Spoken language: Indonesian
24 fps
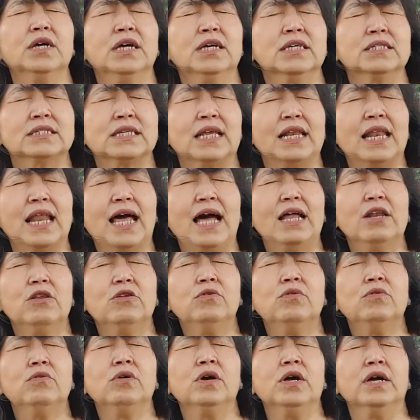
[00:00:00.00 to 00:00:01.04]

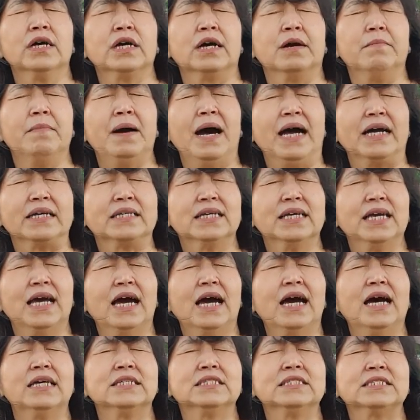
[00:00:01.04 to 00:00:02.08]
Selalu
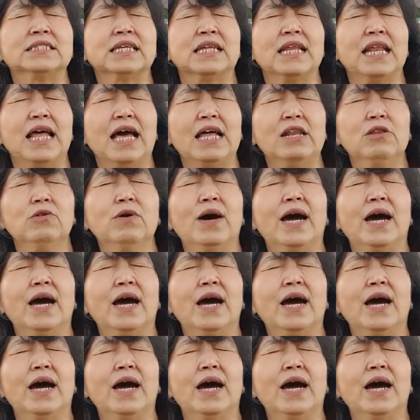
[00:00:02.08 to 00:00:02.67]
kebahagiaan selalu